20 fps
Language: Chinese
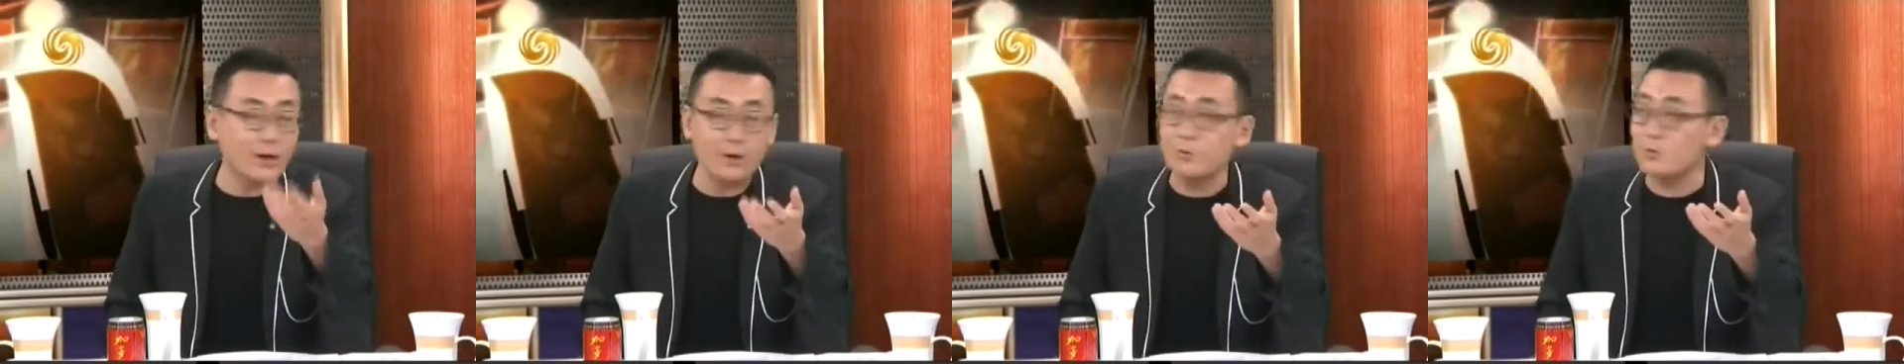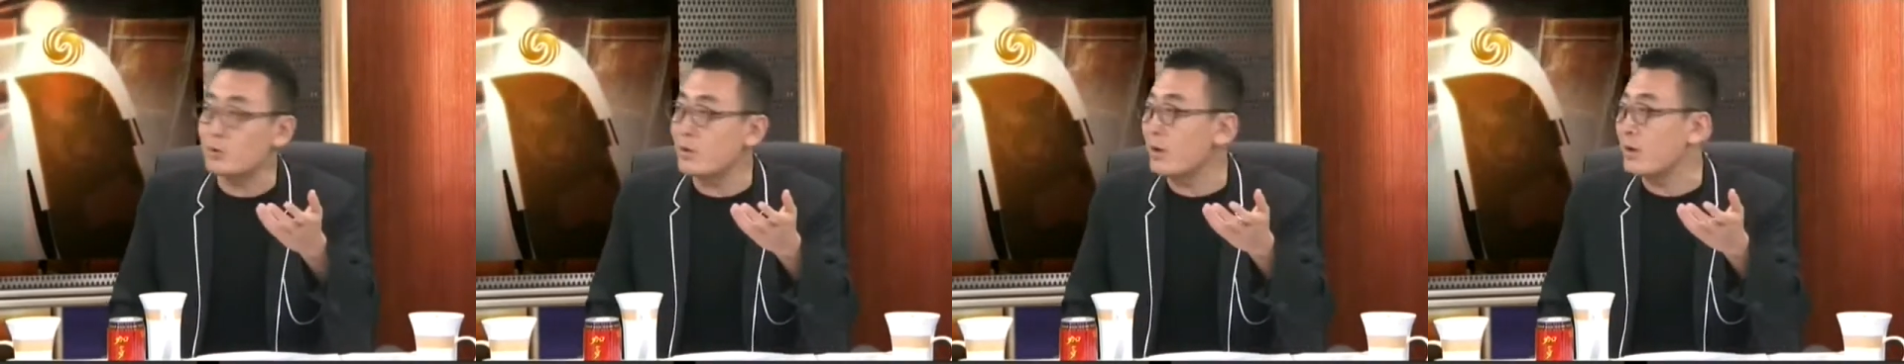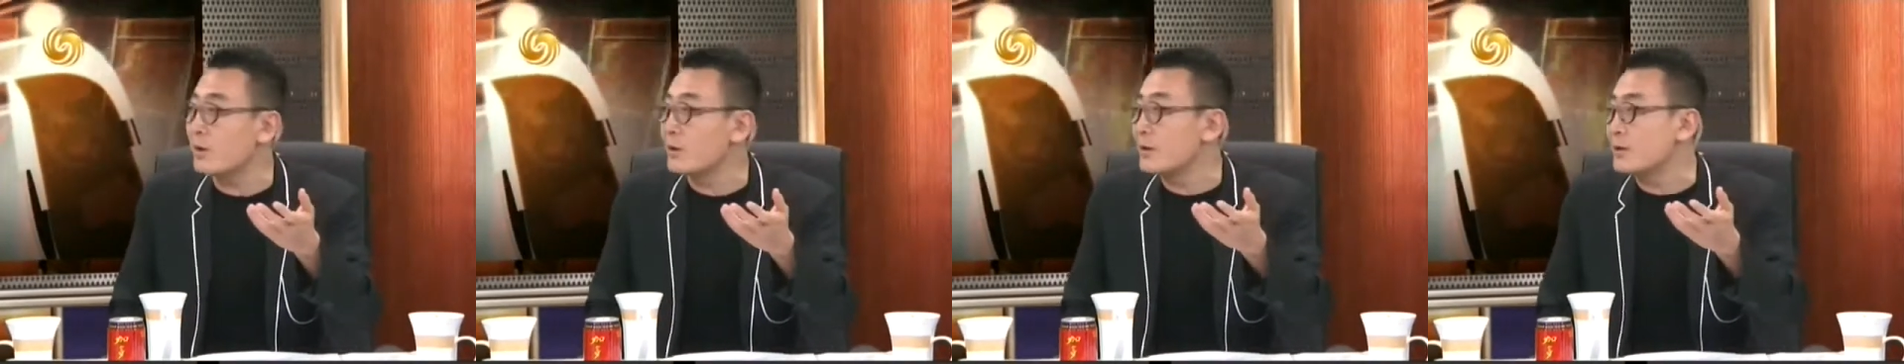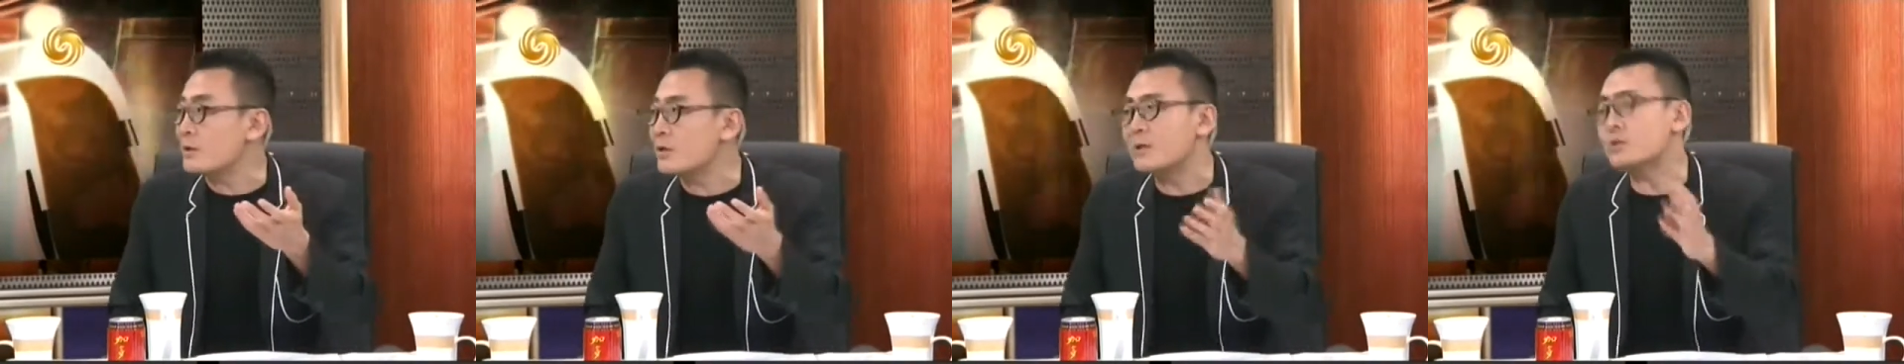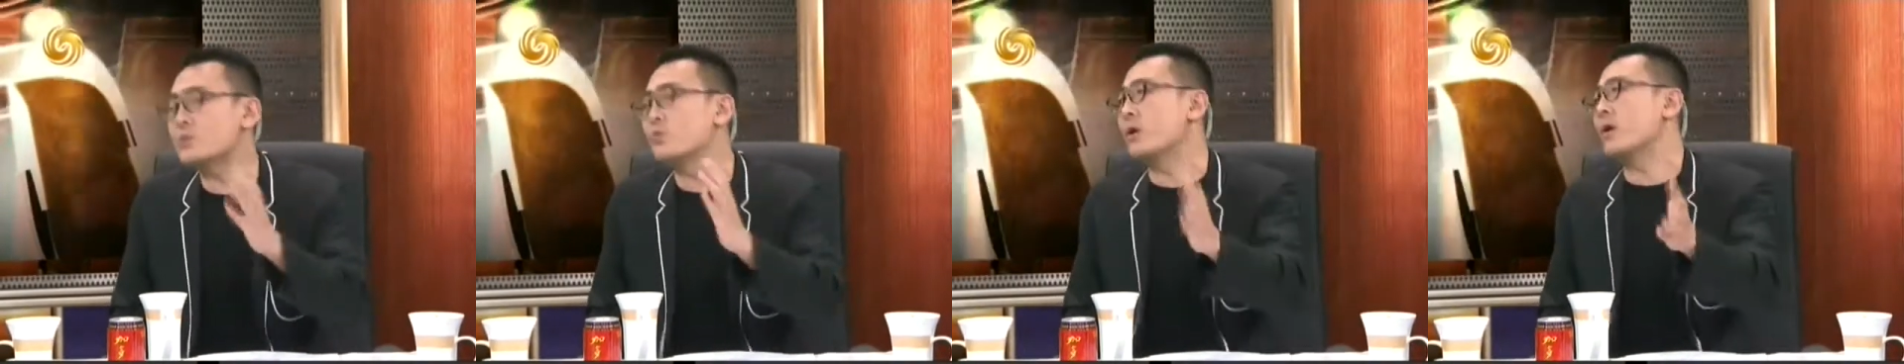大陆呢？
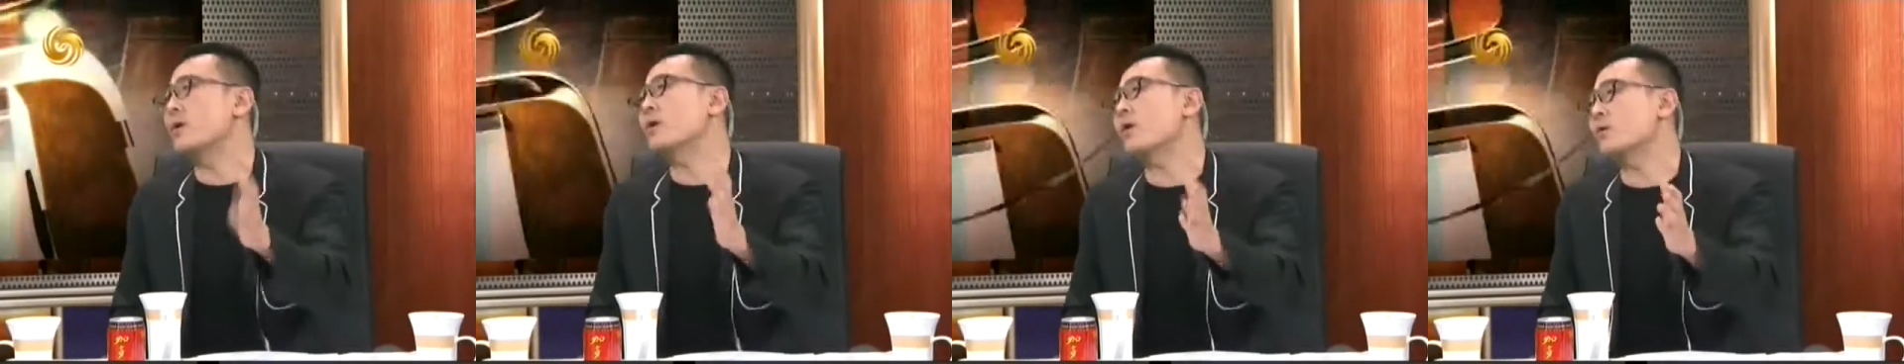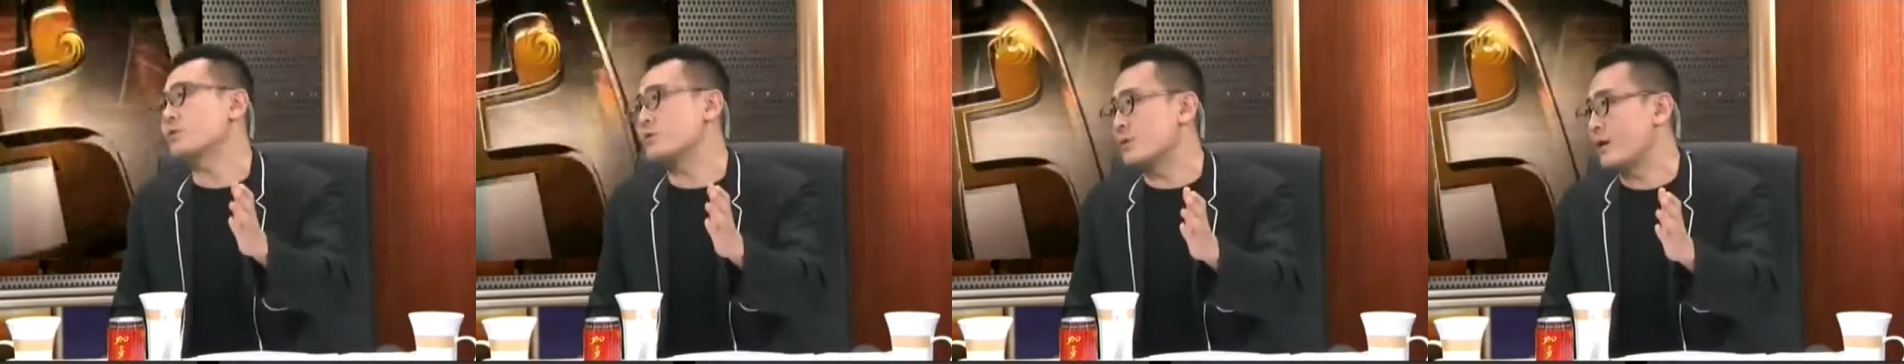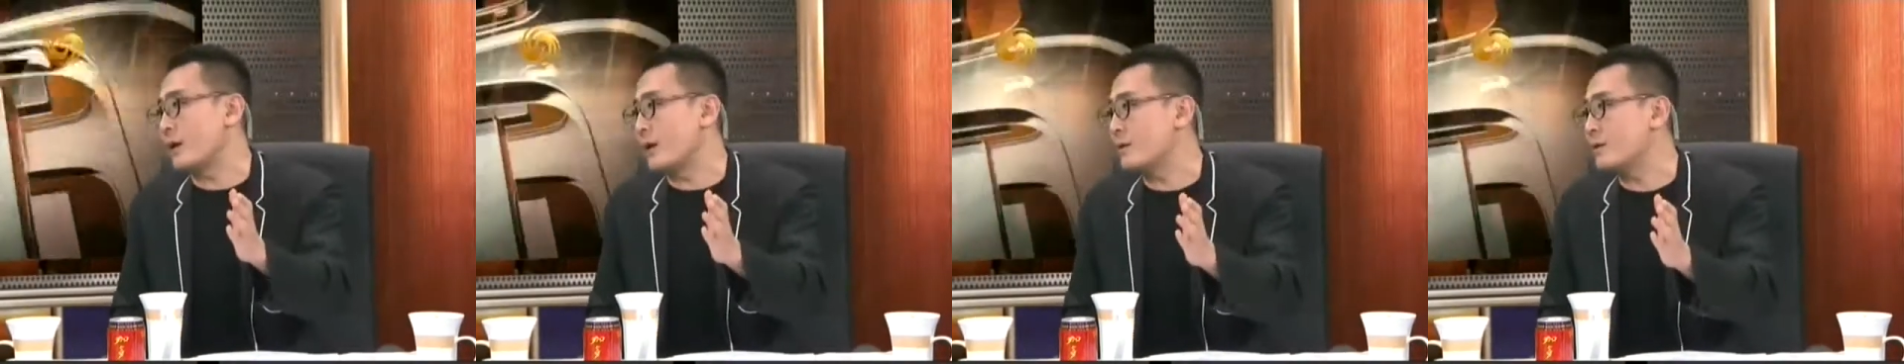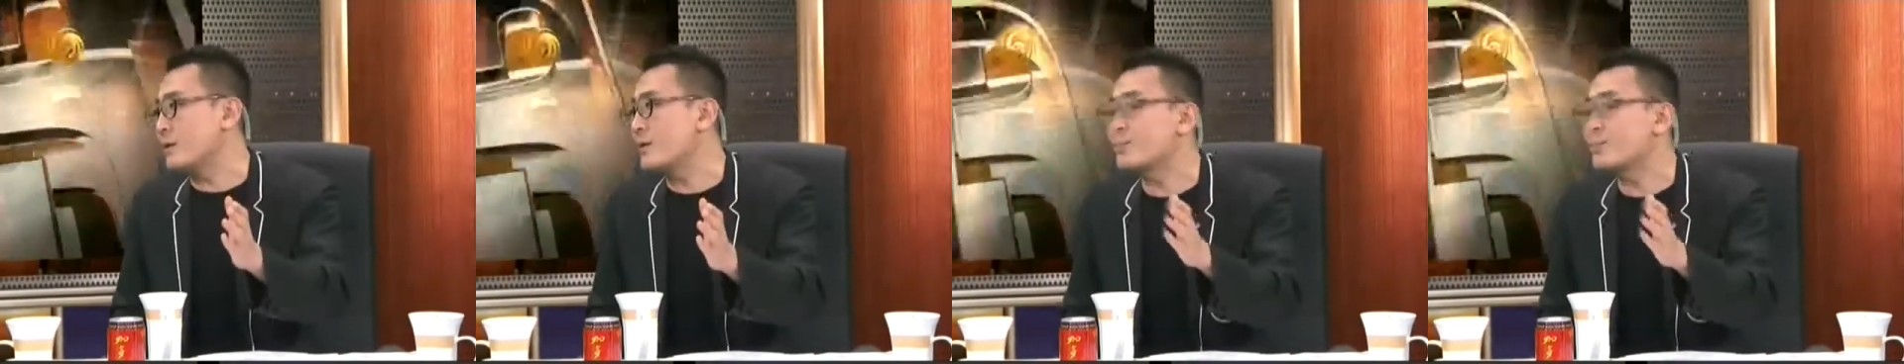但是我要告诉他，